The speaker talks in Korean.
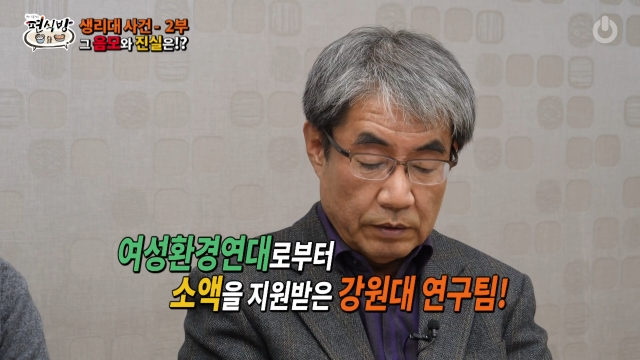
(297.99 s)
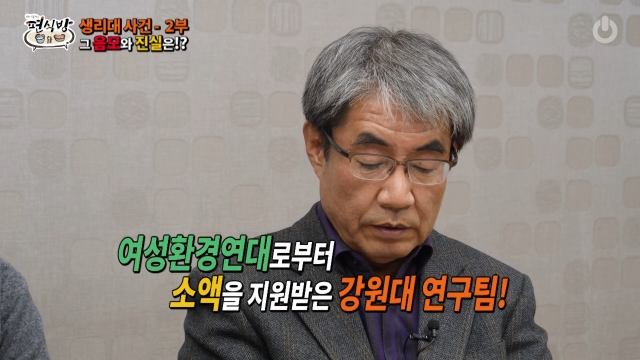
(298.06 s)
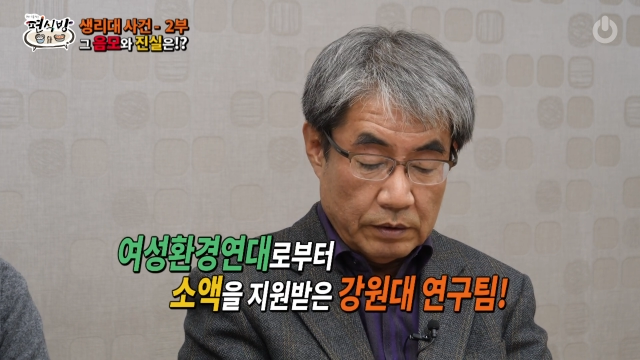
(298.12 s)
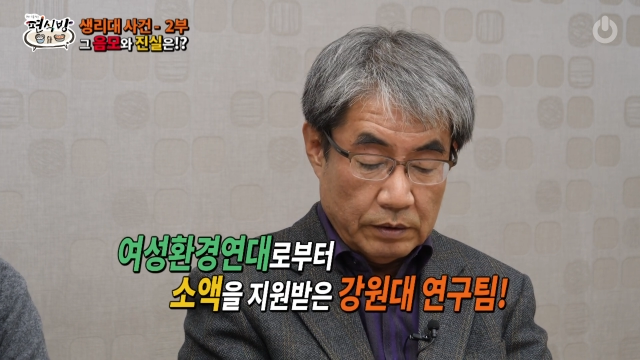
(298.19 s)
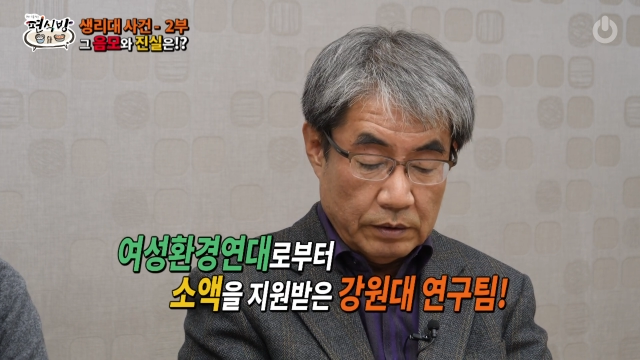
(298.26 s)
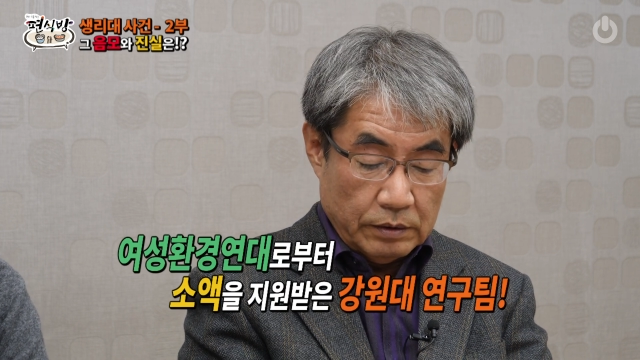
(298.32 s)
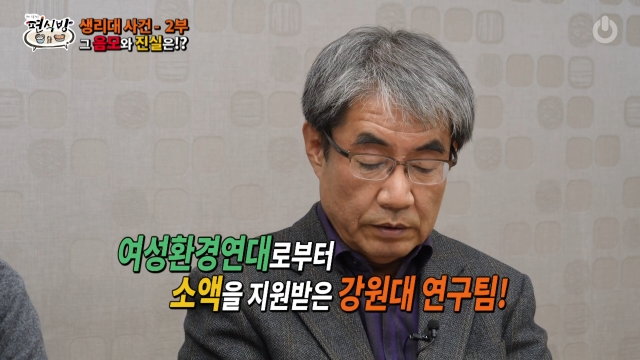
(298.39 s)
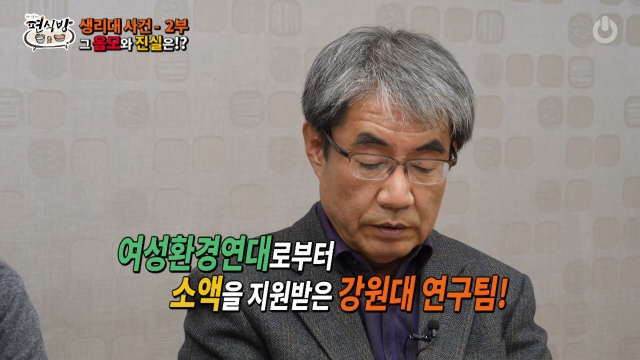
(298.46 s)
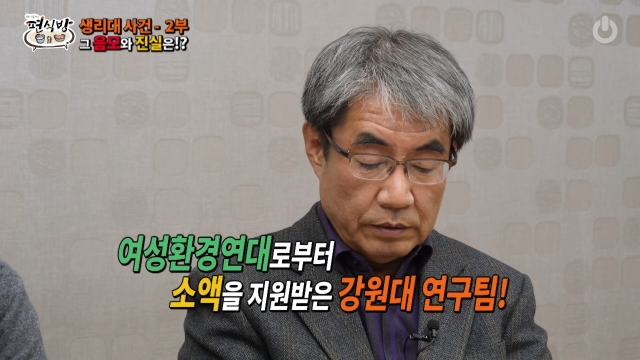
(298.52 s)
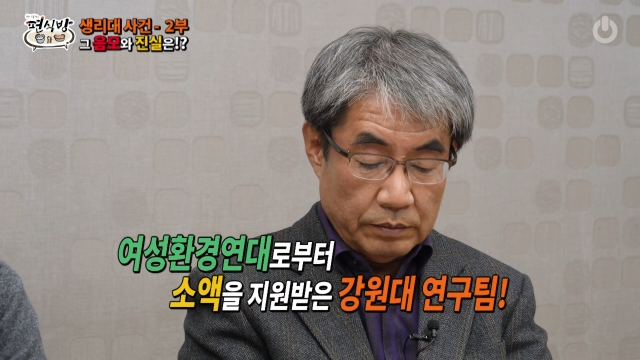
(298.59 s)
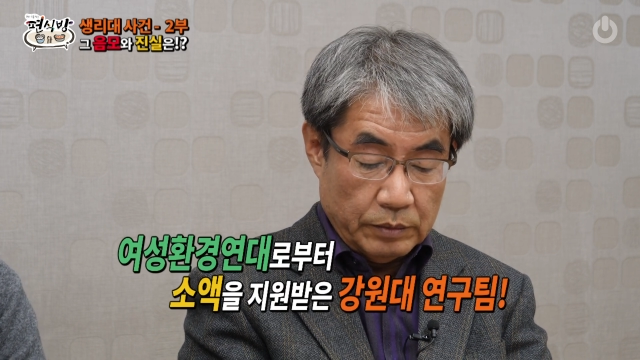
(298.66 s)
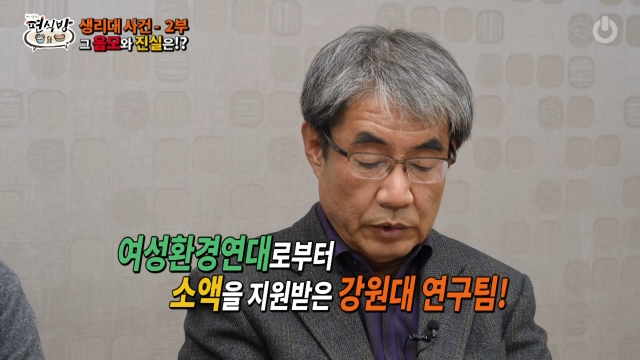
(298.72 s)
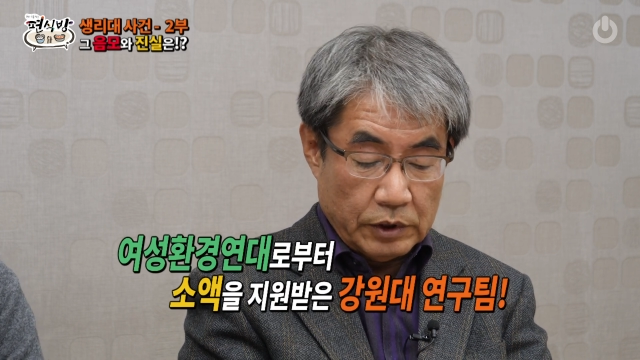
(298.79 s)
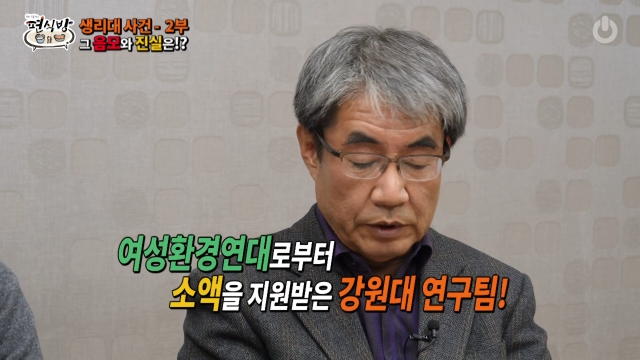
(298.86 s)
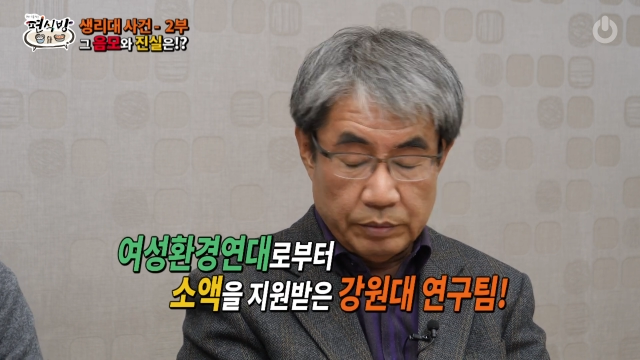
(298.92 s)
그 뭐그
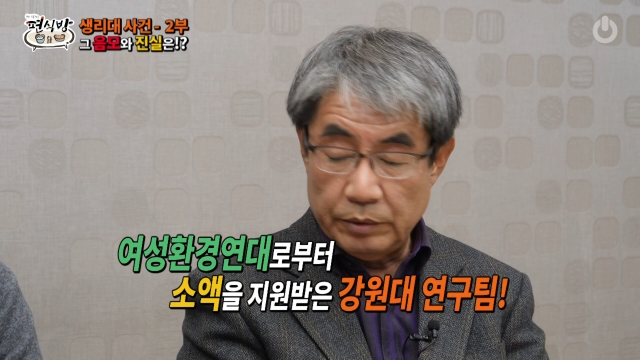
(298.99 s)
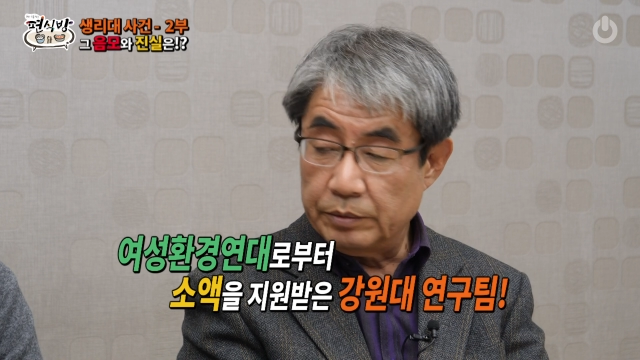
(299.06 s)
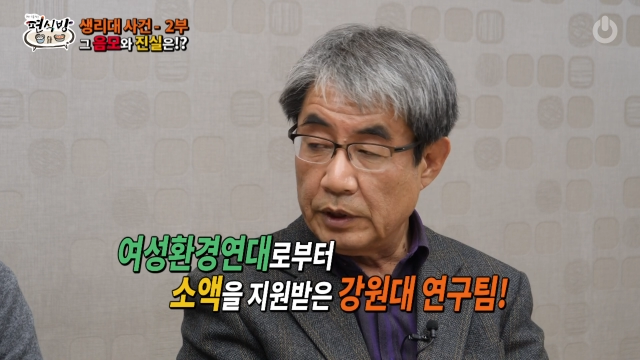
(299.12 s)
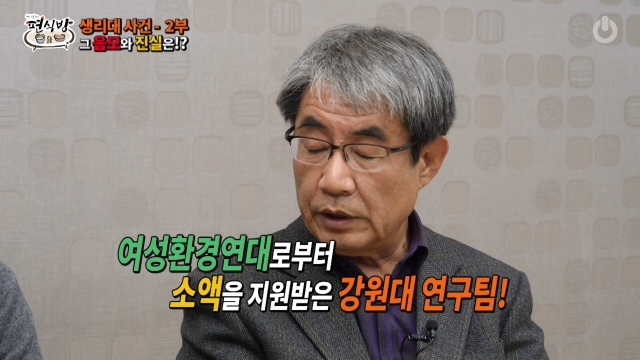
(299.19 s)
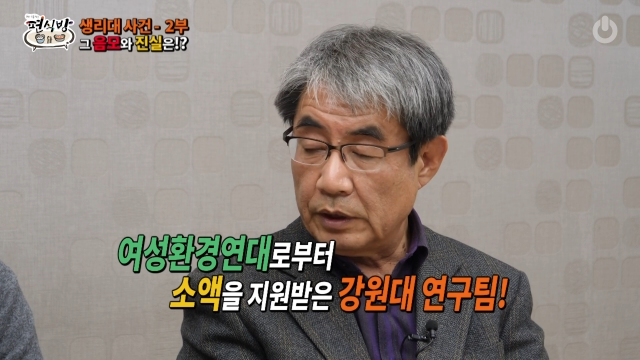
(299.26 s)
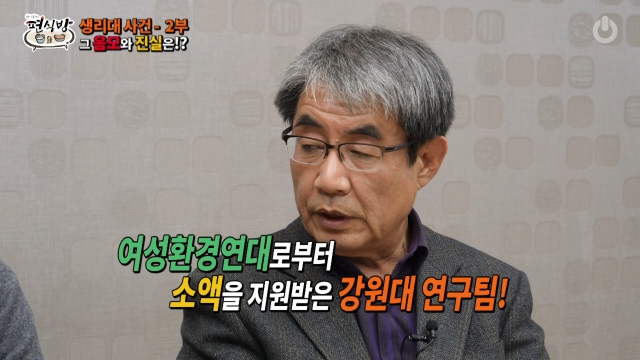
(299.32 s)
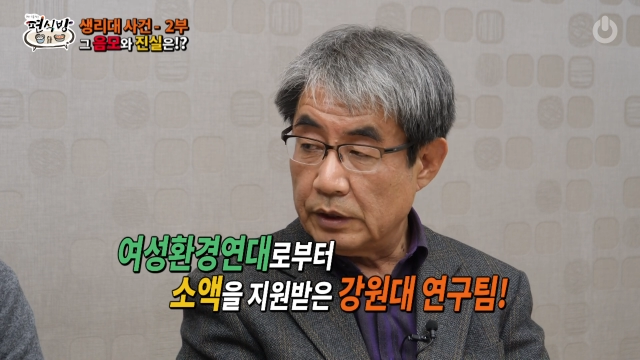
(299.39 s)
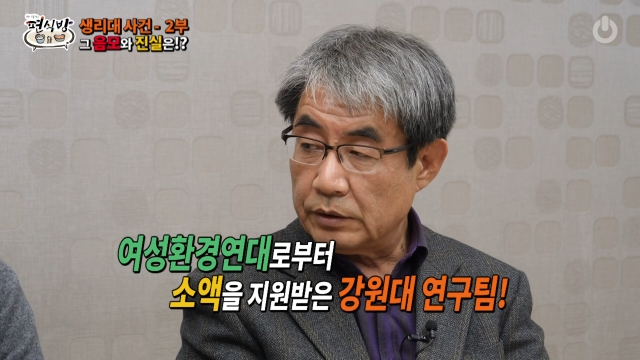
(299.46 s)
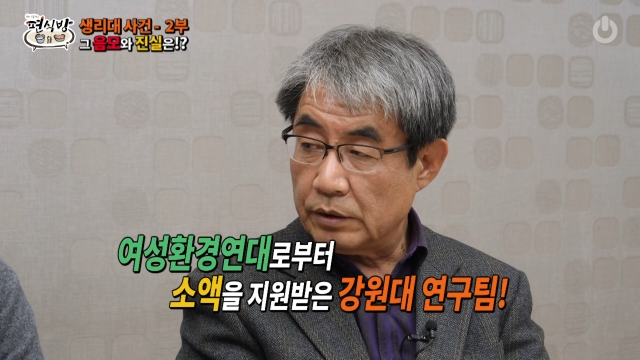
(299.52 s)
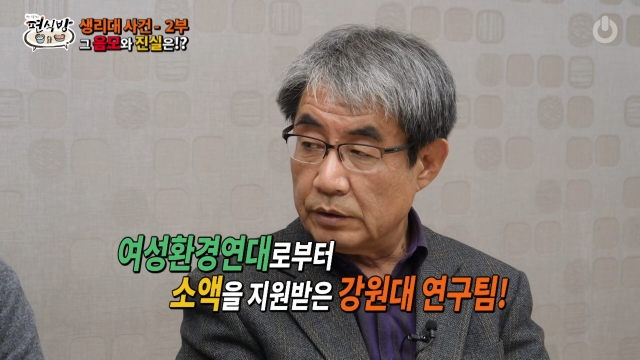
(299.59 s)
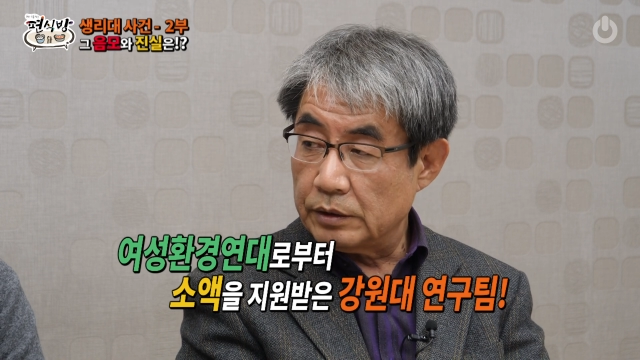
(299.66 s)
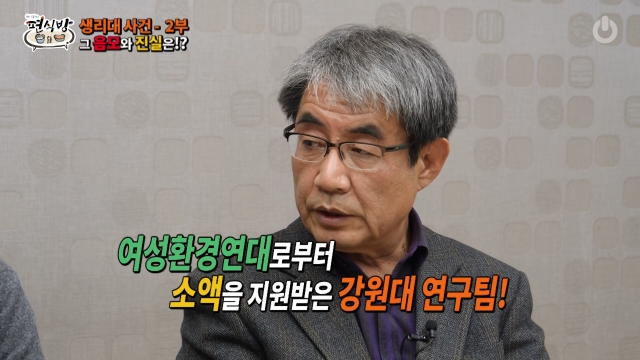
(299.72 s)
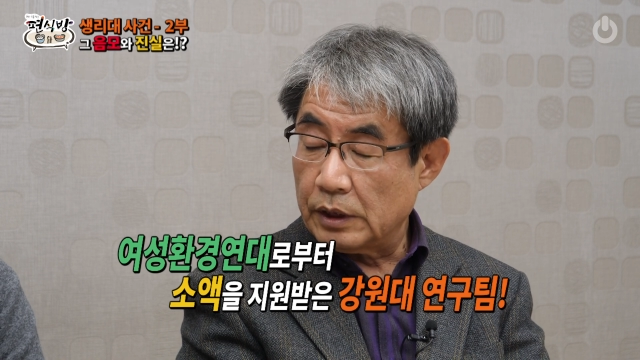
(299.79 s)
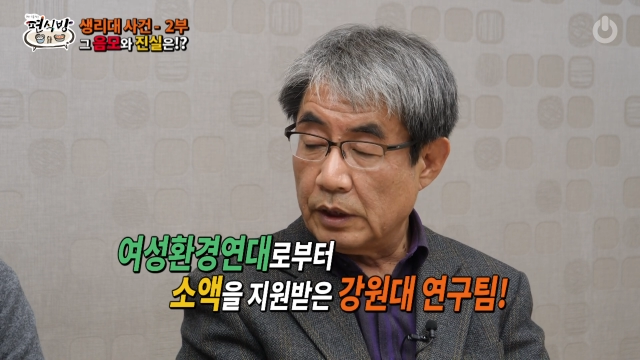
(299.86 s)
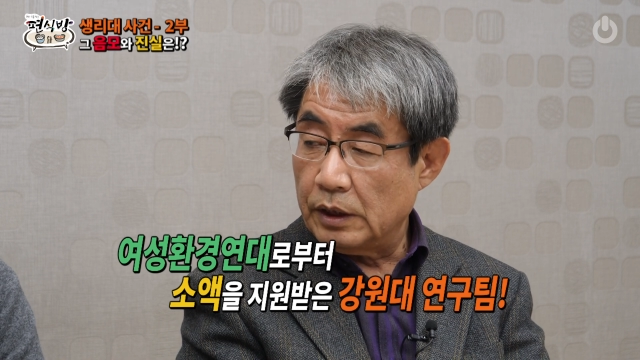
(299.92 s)
뭐 그 부분에 대해서는
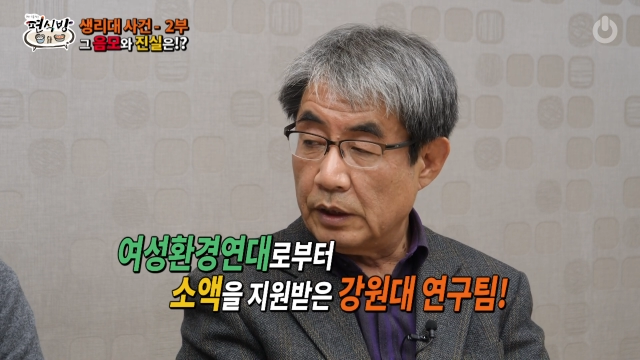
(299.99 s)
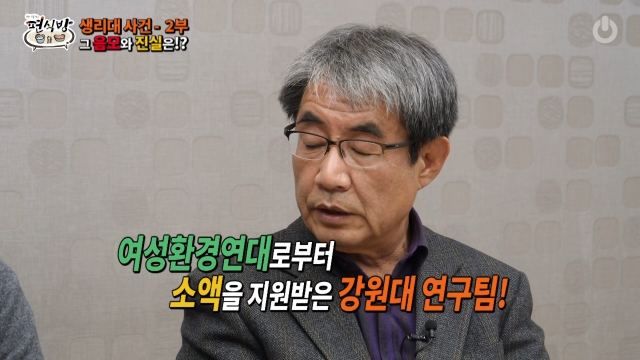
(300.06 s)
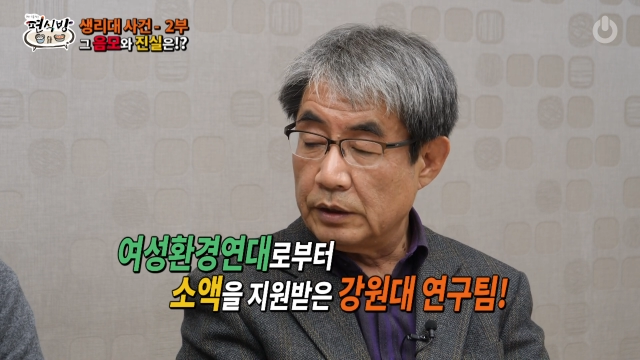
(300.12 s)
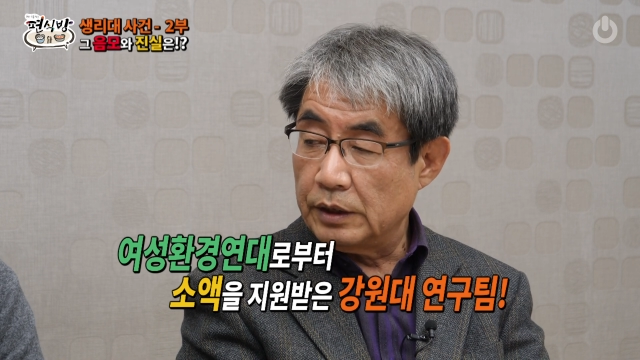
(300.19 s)
제가